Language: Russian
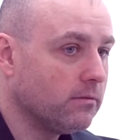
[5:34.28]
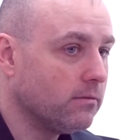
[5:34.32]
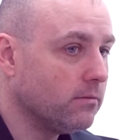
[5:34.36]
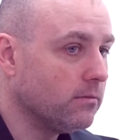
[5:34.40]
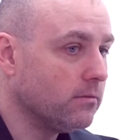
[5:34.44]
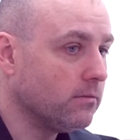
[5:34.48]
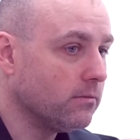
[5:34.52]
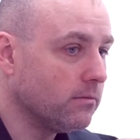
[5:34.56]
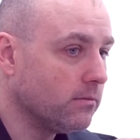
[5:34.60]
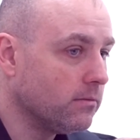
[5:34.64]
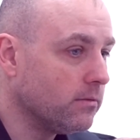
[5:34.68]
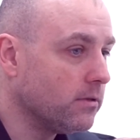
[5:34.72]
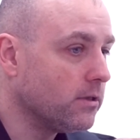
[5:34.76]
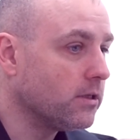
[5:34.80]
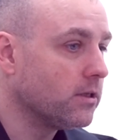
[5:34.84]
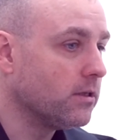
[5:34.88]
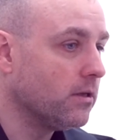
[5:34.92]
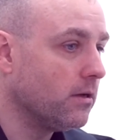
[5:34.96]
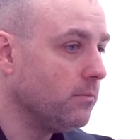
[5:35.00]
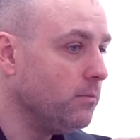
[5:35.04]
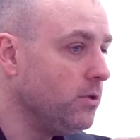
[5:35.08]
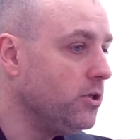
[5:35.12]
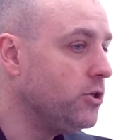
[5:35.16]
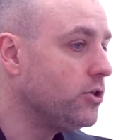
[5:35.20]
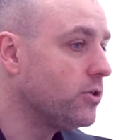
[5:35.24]
э,
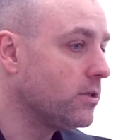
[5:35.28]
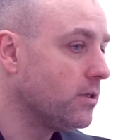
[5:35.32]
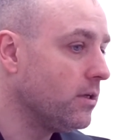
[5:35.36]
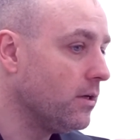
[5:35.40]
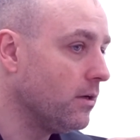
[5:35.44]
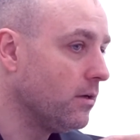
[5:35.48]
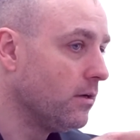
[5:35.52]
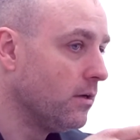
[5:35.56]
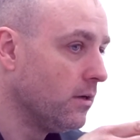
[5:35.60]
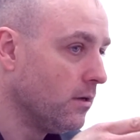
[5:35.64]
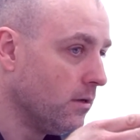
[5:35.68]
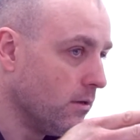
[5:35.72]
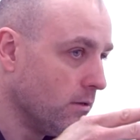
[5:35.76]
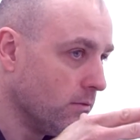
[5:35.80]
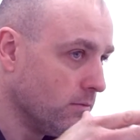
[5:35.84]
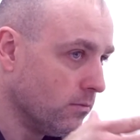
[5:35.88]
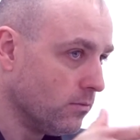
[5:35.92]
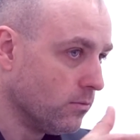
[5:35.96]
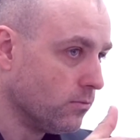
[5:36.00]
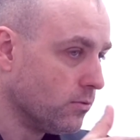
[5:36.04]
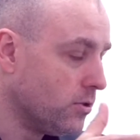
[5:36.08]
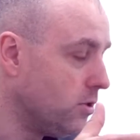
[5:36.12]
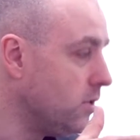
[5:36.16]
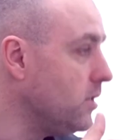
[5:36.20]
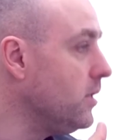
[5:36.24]
экономически
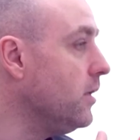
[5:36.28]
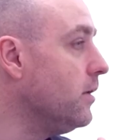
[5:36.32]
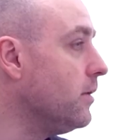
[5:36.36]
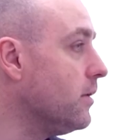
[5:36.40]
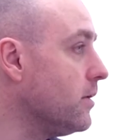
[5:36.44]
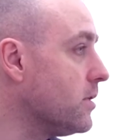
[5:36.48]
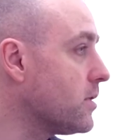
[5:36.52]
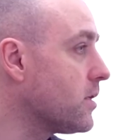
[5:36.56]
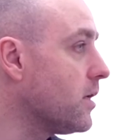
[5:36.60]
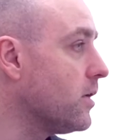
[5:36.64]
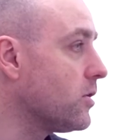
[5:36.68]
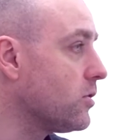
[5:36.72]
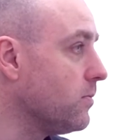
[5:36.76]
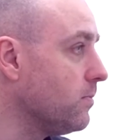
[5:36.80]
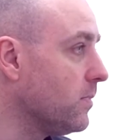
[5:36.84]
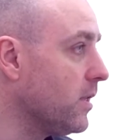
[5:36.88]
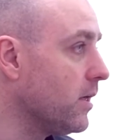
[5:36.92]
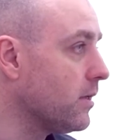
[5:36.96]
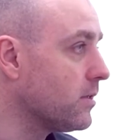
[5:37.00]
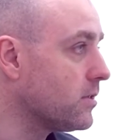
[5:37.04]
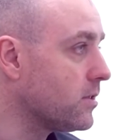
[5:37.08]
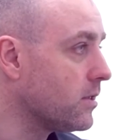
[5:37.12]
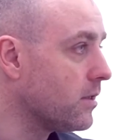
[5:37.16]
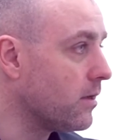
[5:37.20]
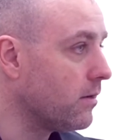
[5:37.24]
ну, сильной, скажем
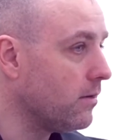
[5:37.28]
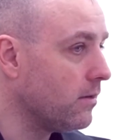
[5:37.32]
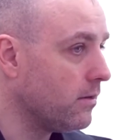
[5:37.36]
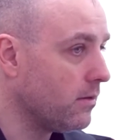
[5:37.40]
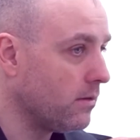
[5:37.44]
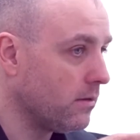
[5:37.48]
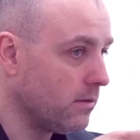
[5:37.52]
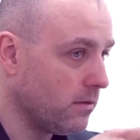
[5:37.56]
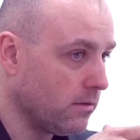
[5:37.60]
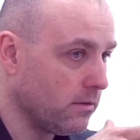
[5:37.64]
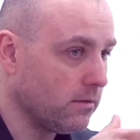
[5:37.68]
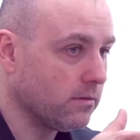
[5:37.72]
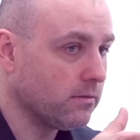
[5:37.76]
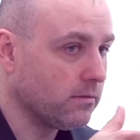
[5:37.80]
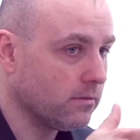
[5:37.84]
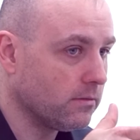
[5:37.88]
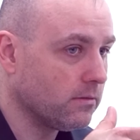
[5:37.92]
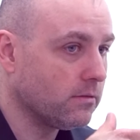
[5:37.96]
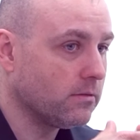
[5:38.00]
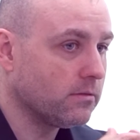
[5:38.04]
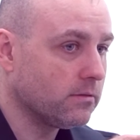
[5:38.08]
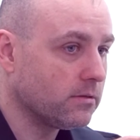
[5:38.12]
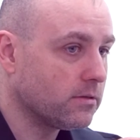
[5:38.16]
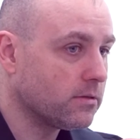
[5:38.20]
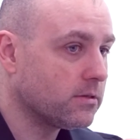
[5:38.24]
так,
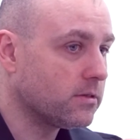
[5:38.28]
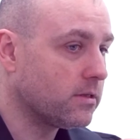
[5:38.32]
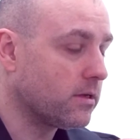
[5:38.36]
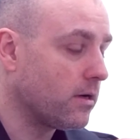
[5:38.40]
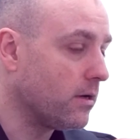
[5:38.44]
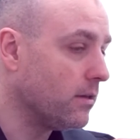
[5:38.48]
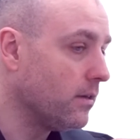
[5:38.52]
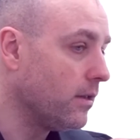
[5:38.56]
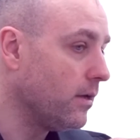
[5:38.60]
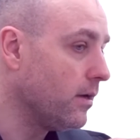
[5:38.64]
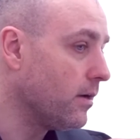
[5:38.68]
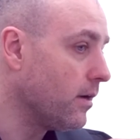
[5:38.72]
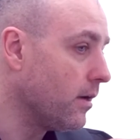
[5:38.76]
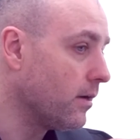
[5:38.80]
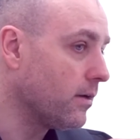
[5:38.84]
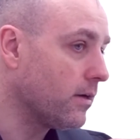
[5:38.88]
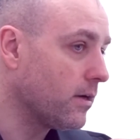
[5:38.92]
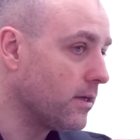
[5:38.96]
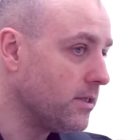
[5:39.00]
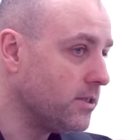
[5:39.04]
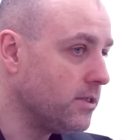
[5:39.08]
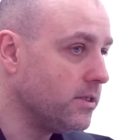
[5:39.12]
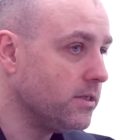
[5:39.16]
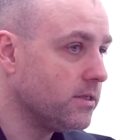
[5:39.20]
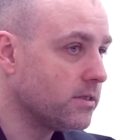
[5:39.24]
стра- э, страны, как
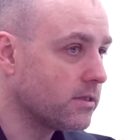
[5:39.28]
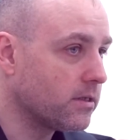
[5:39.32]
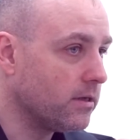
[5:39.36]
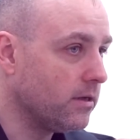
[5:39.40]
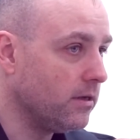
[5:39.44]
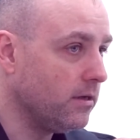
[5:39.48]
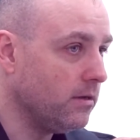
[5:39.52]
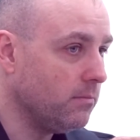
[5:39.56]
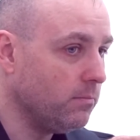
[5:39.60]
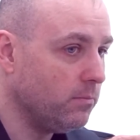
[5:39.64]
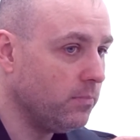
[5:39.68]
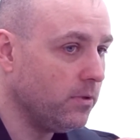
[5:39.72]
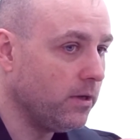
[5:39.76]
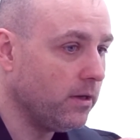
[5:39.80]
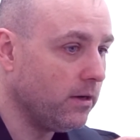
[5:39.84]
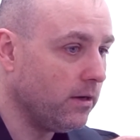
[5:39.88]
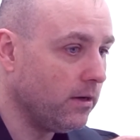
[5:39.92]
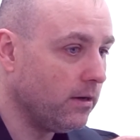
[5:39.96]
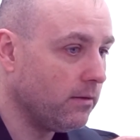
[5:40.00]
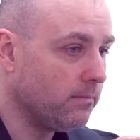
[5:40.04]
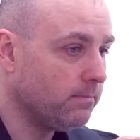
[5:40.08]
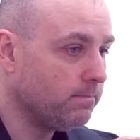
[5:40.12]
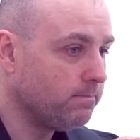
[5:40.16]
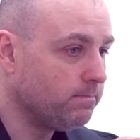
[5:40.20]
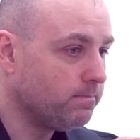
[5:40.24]
Российская
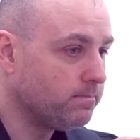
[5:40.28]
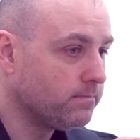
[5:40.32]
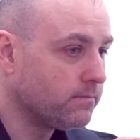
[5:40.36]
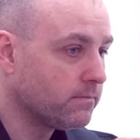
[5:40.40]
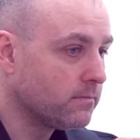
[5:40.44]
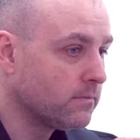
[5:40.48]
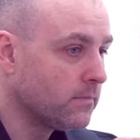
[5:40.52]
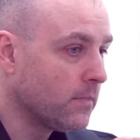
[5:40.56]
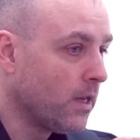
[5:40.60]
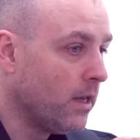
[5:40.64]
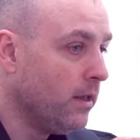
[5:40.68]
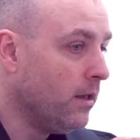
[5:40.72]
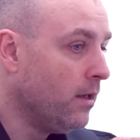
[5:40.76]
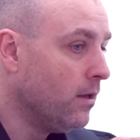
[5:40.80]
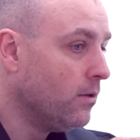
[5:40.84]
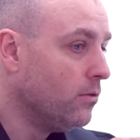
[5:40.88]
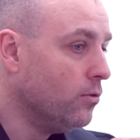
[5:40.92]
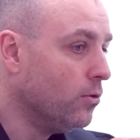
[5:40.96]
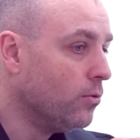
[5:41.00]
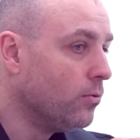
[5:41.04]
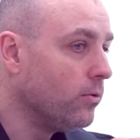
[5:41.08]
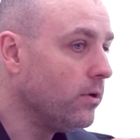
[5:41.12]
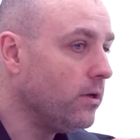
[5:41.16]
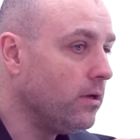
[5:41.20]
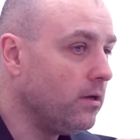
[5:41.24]
империя.
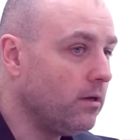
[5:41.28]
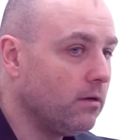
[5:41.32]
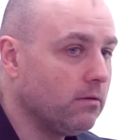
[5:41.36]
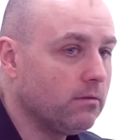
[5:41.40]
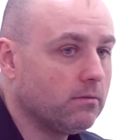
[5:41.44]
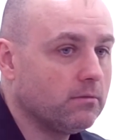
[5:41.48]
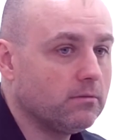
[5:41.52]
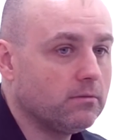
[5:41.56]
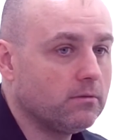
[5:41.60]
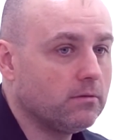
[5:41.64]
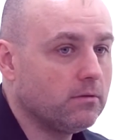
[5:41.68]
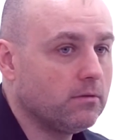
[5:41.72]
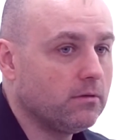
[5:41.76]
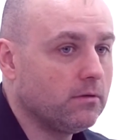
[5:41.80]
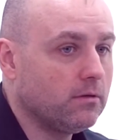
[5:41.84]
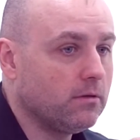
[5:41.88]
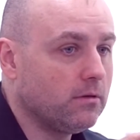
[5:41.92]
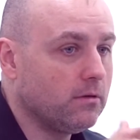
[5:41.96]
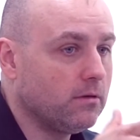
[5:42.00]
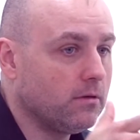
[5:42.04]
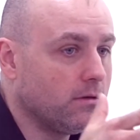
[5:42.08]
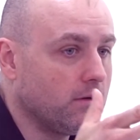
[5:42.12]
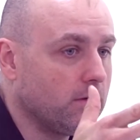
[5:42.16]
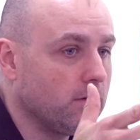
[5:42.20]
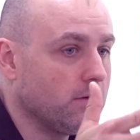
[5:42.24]
Ну и
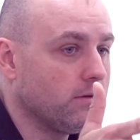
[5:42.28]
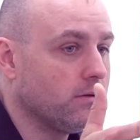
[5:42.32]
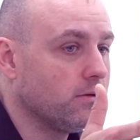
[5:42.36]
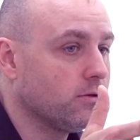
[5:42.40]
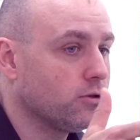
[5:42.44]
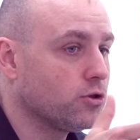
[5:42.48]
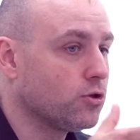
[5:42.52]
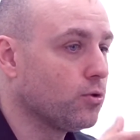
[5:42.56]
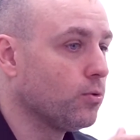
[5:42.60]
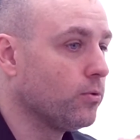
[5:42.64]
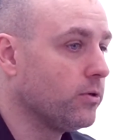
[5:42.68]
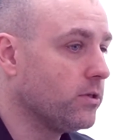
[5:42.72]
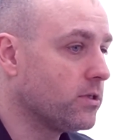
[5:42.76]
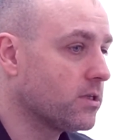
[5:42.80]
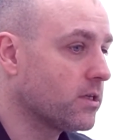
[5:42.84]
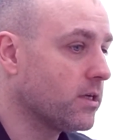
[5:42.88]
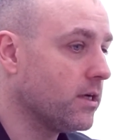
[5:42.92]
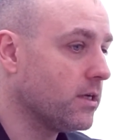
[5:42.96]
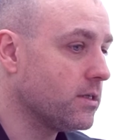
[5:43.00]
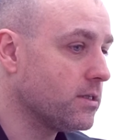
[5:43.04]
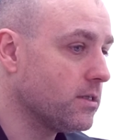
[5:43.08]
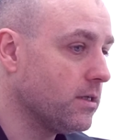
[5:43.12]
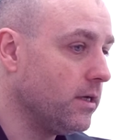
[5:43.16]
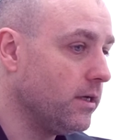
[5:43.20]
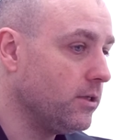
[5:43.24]
э, стоит
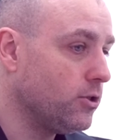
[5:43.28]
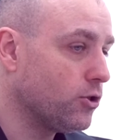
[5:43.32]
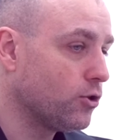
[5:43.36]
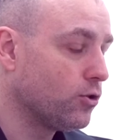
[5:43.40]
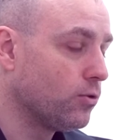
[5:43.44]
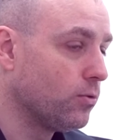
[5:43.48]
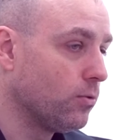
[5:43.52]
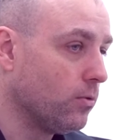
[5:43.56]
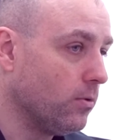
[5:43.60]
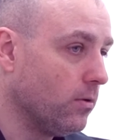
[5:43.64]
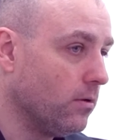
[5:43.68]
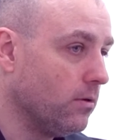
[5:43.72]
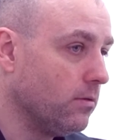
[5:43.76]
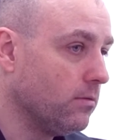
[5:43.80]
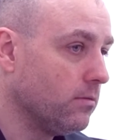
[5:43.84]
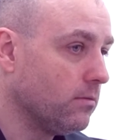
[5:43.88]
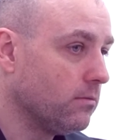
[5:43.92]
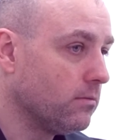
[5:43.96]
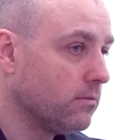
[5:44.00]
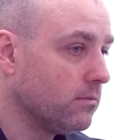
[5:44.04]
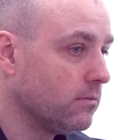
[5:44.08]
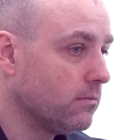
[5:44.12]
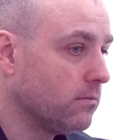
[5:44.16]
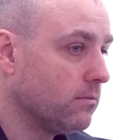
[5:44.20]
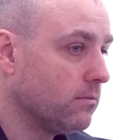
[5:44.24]
сказать, что